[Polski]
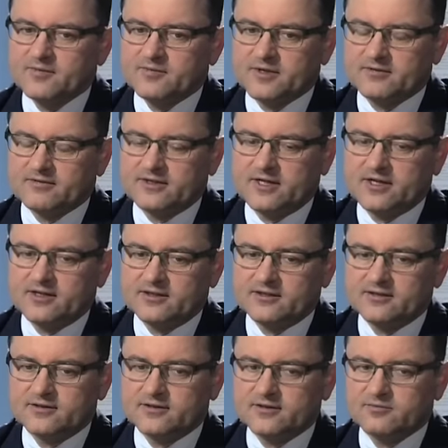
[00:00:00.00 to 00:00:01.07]
prawda,
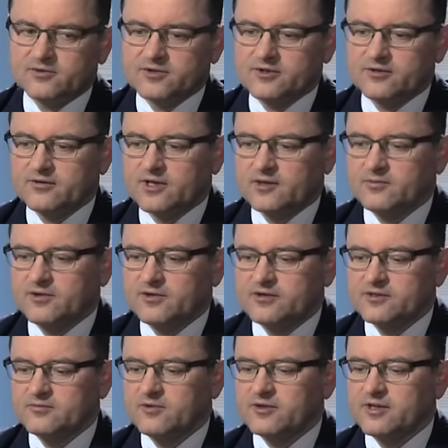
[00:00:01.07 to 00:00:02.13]
e, posterunek
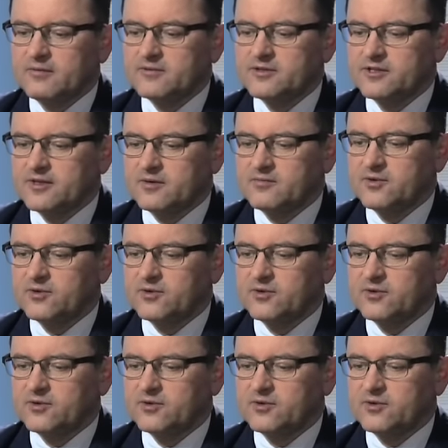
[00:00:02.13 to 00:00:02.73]
policji, bo tam się tam